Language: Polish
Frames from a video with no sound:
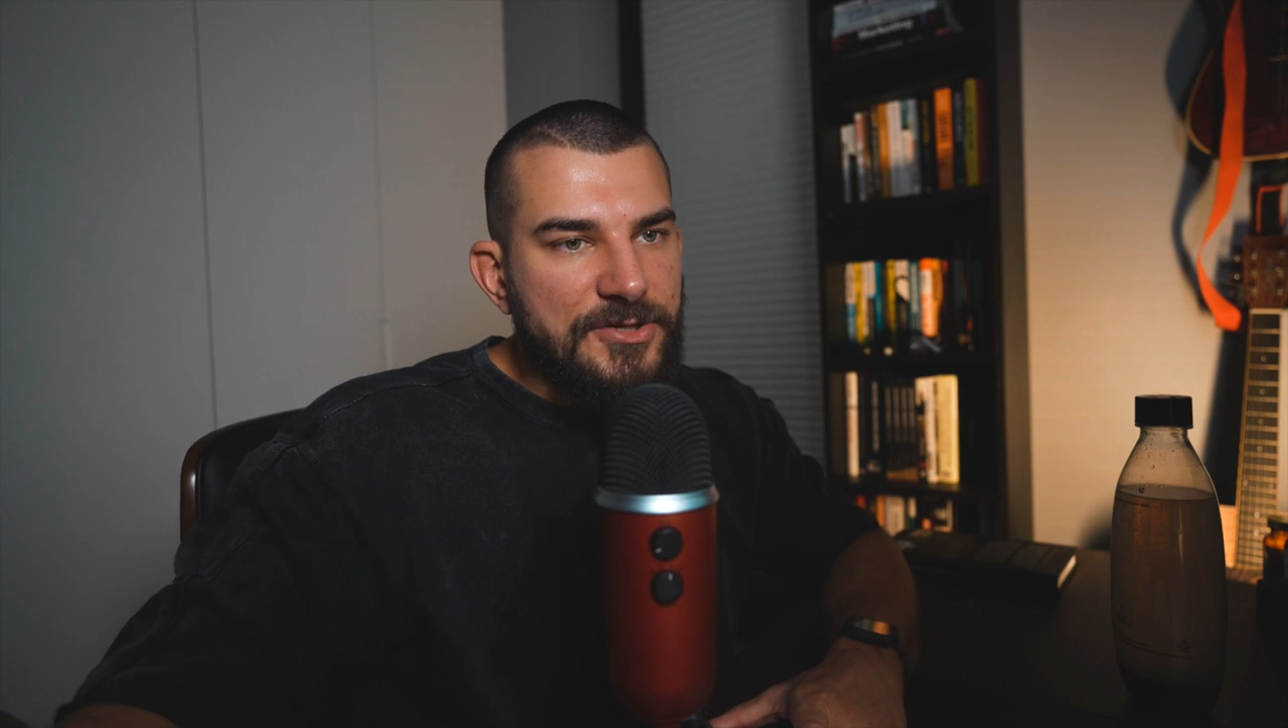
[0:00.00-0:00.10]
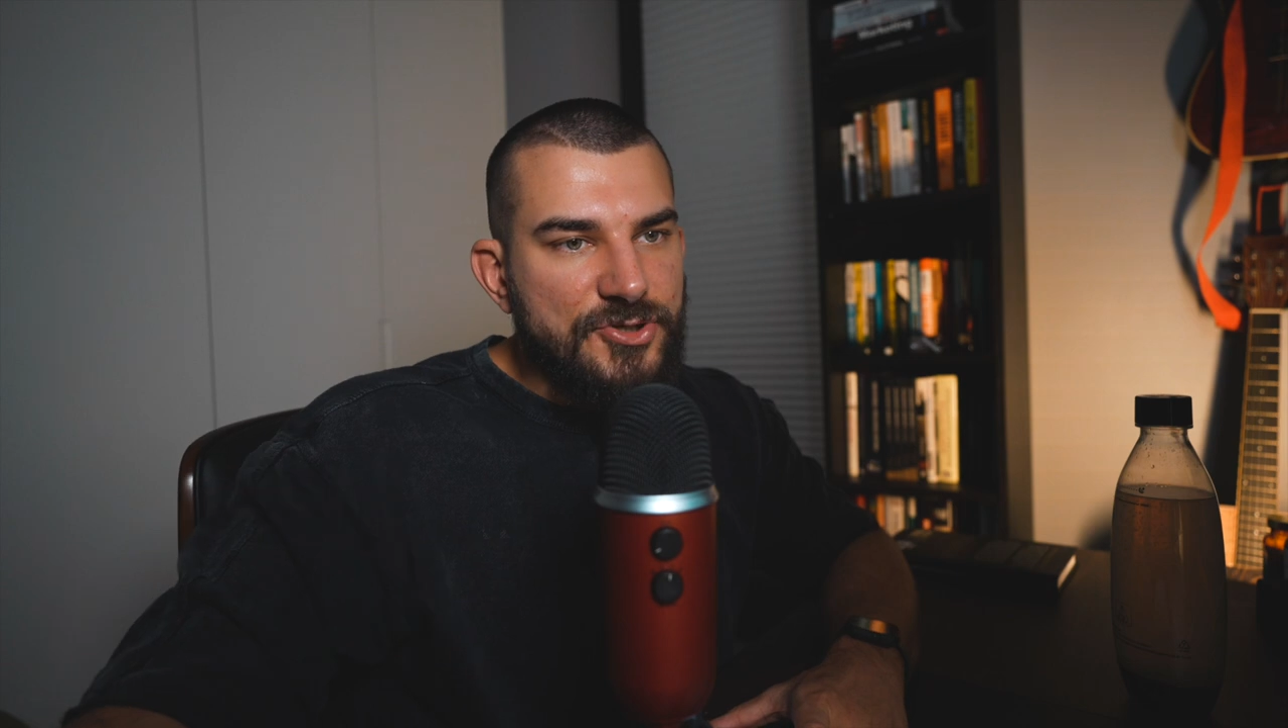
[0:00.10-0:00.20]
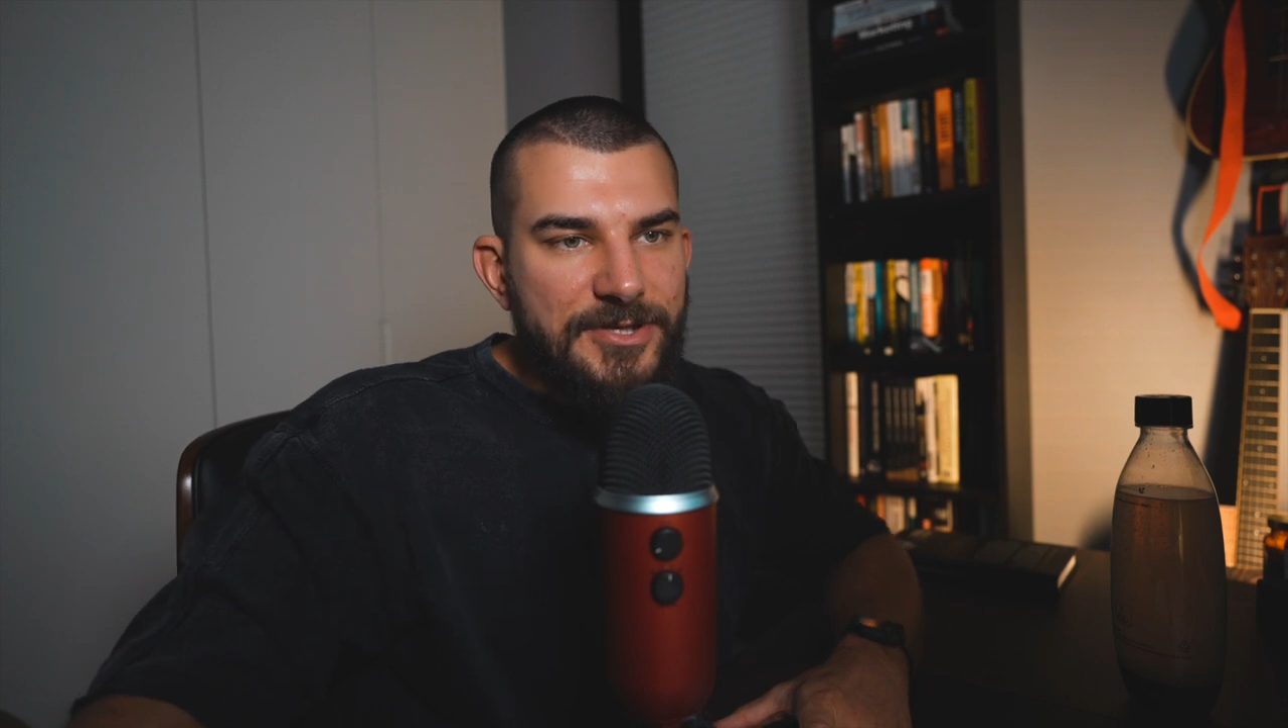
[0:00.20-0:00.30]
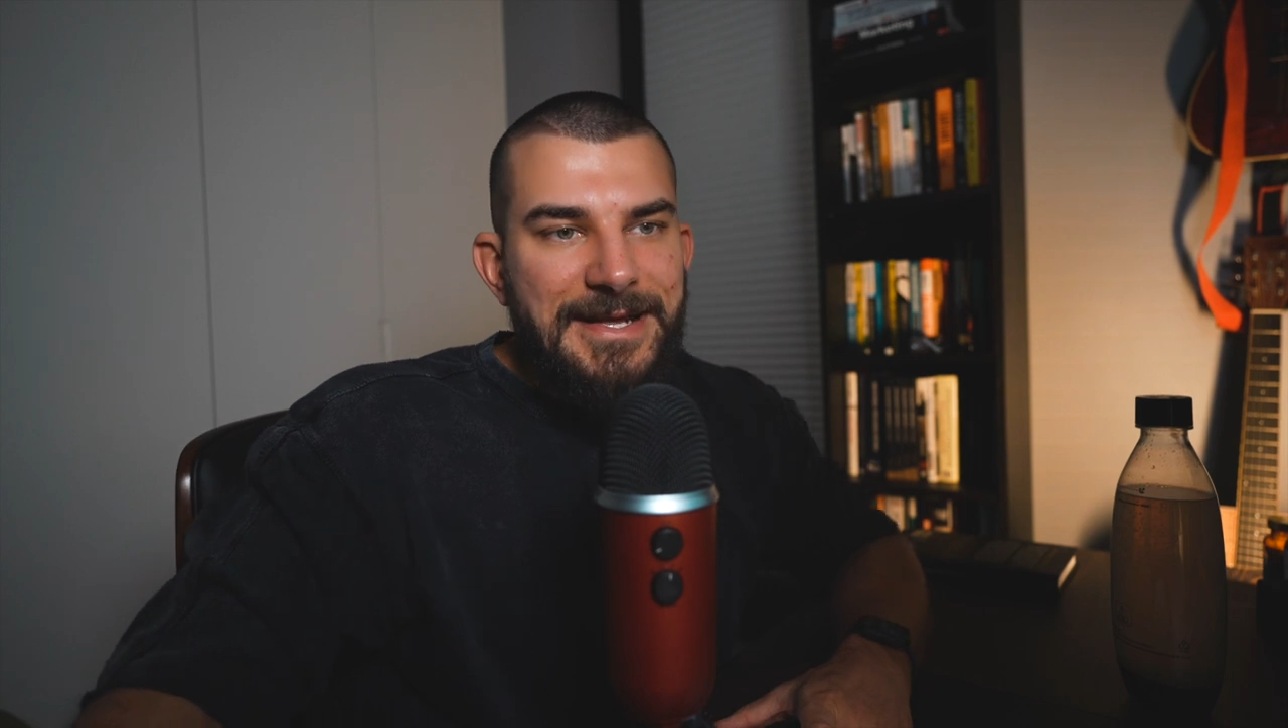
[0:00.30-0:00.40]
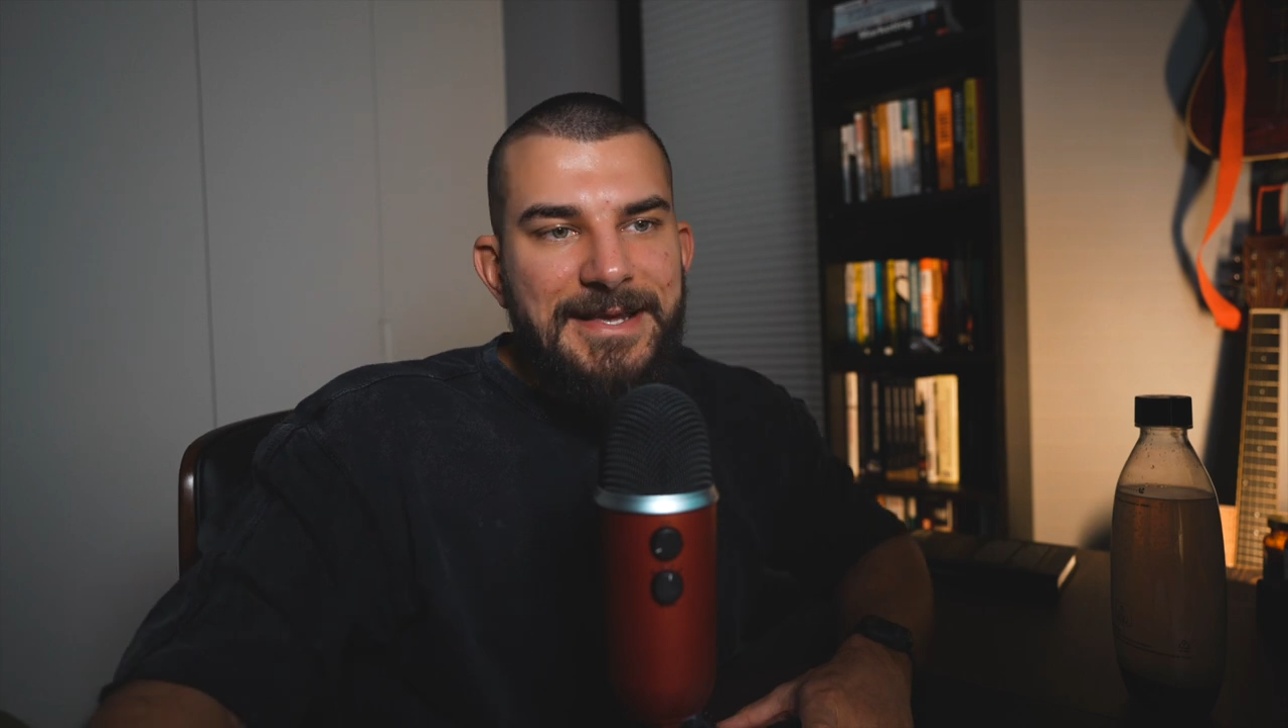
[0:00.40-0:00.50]

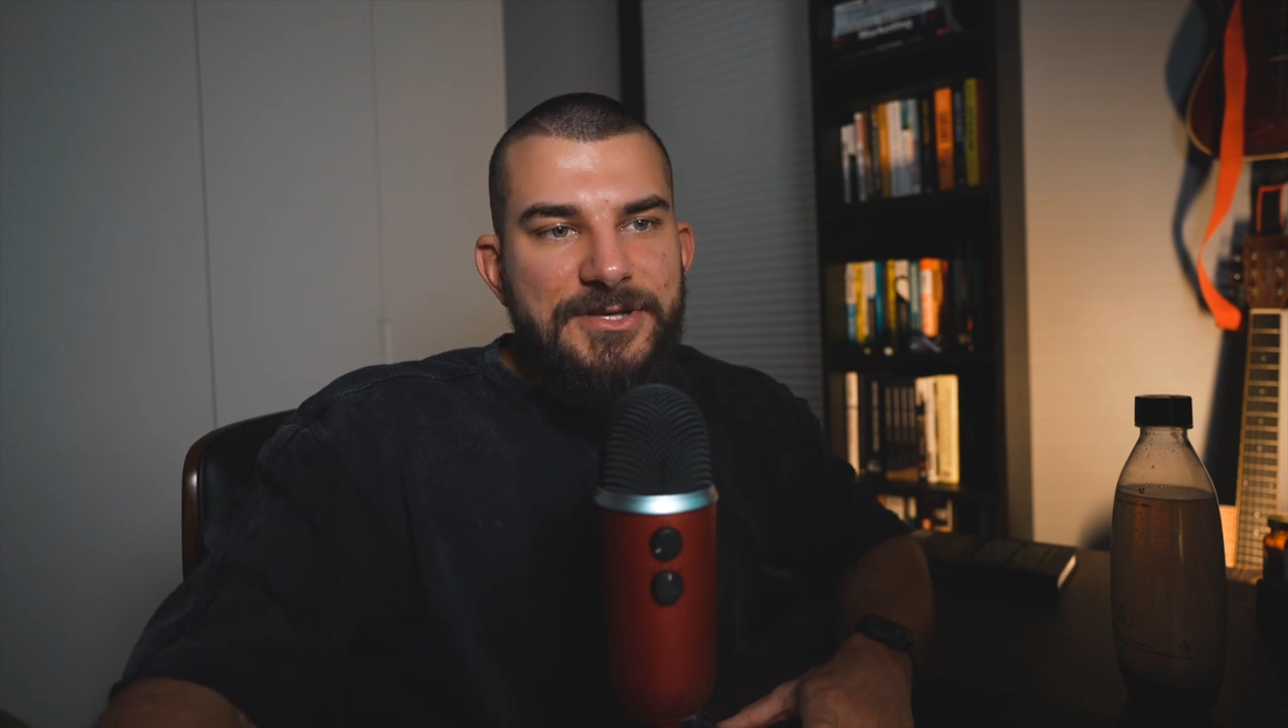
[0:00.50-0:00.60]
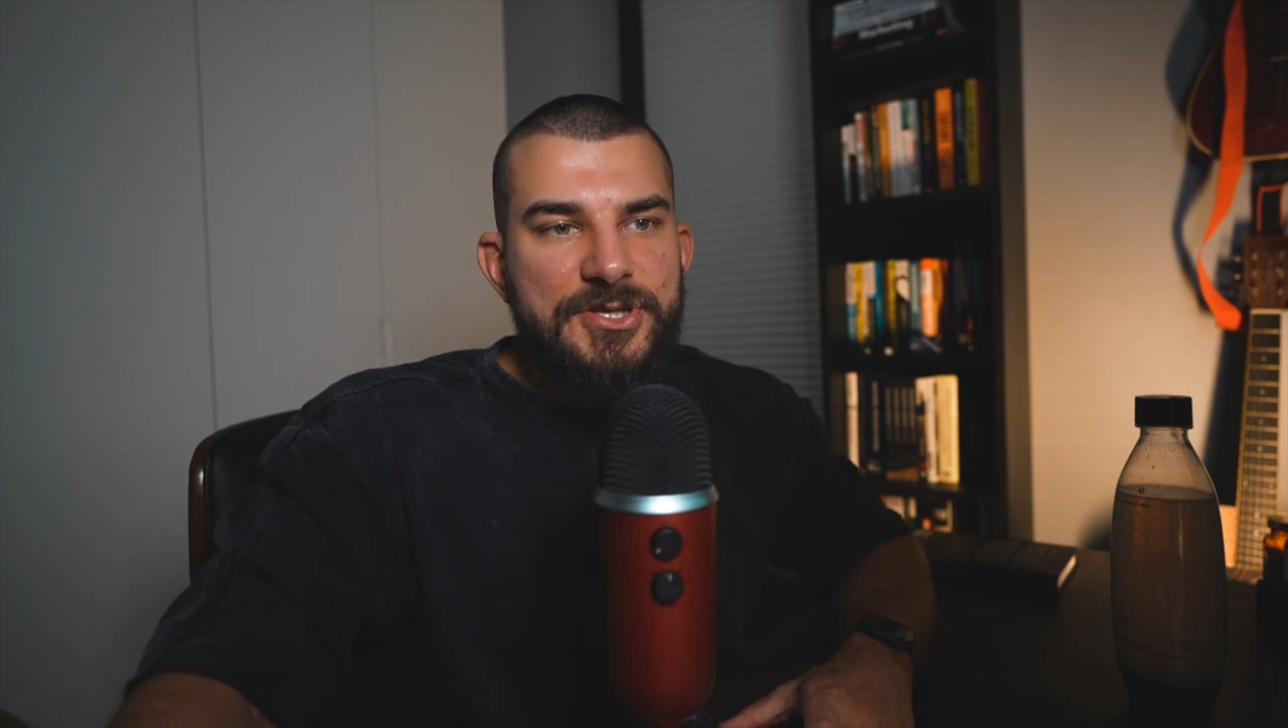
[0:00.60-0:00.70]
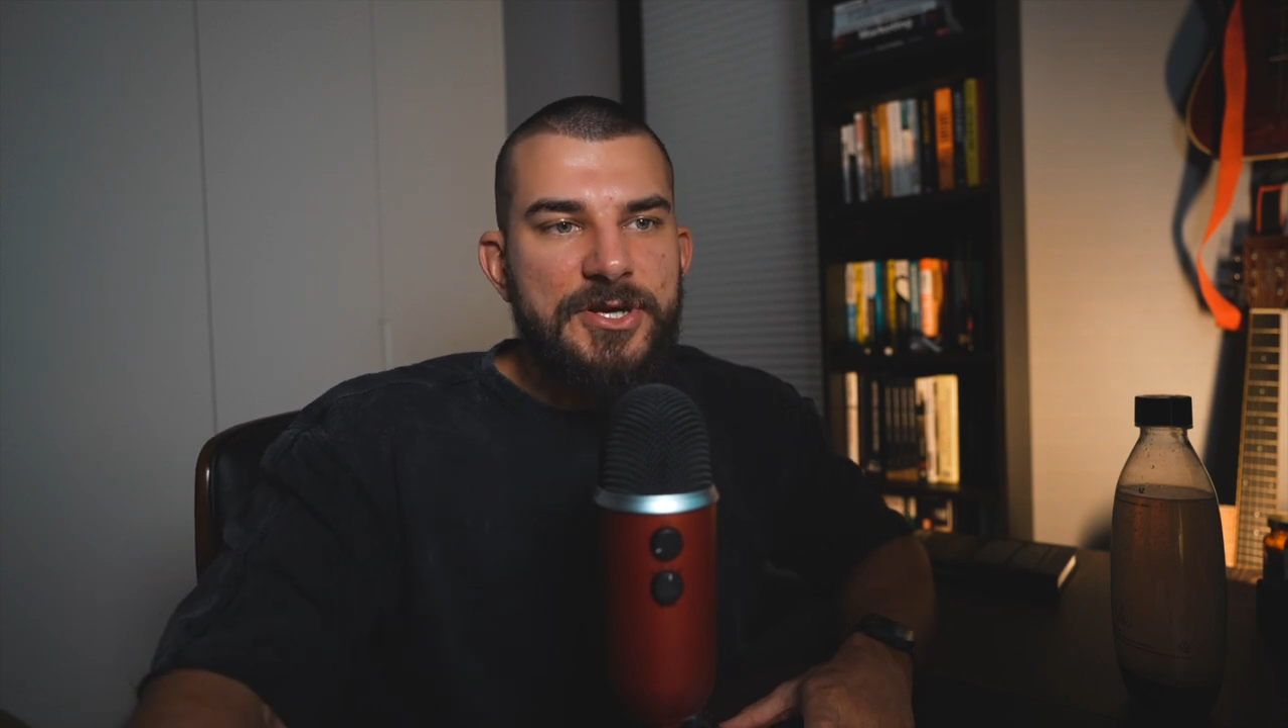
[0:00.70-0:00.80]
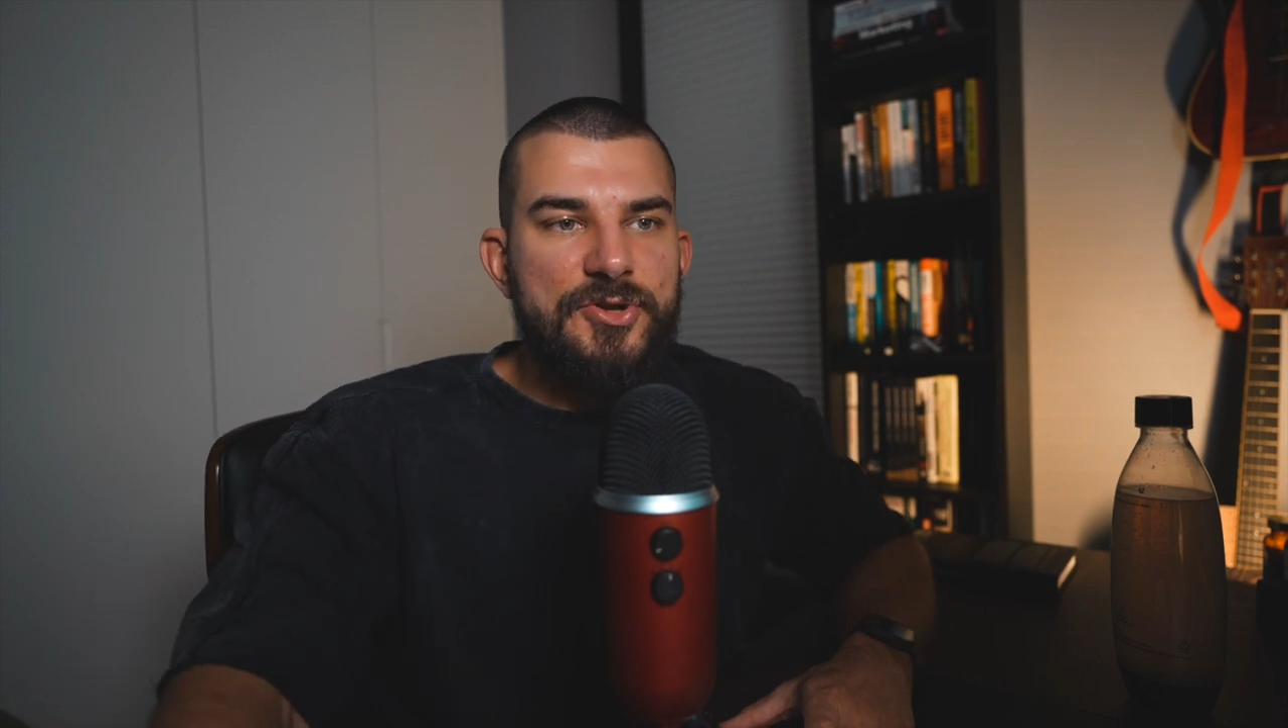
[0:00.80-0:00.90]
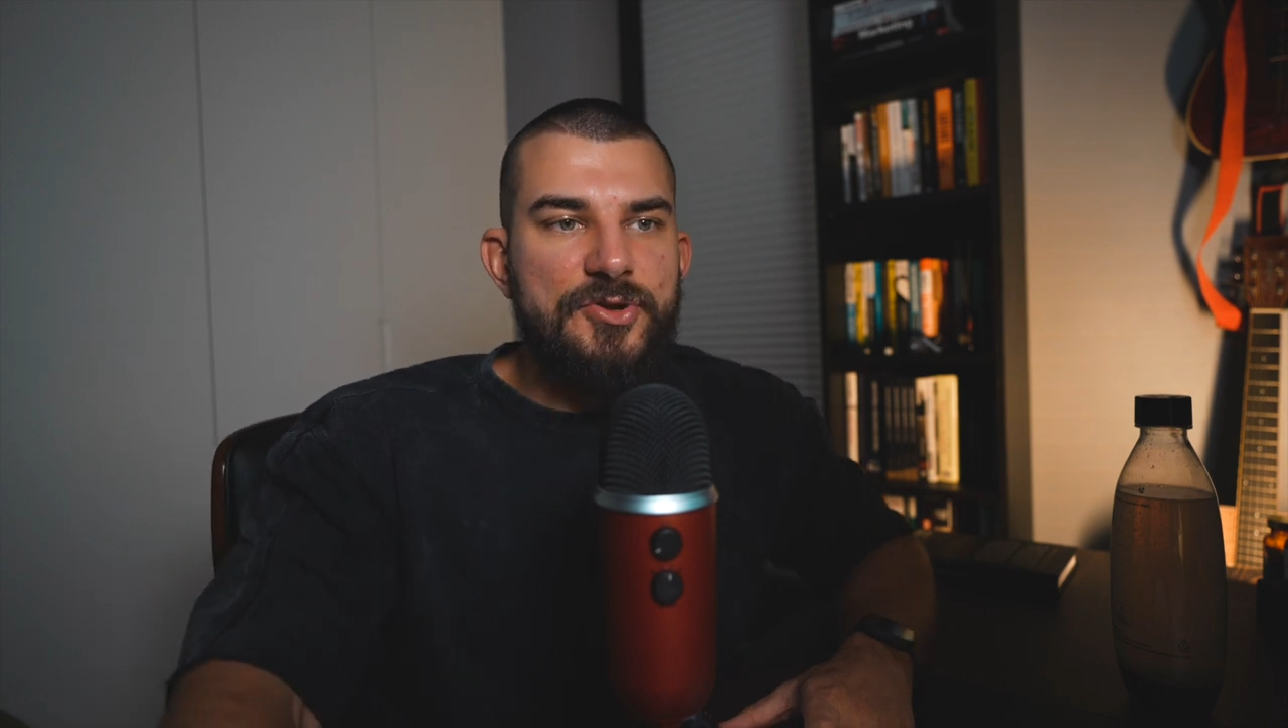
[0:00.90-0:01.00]
Co i tak, jeżeli